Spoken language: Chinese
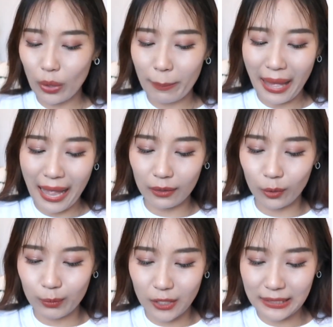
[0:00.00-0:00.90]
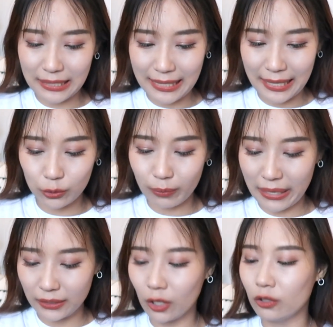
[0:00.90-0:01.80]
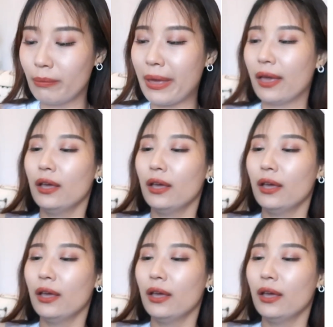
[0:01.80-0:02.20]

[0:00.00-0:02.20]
断码了，我不知道大家都买到了没？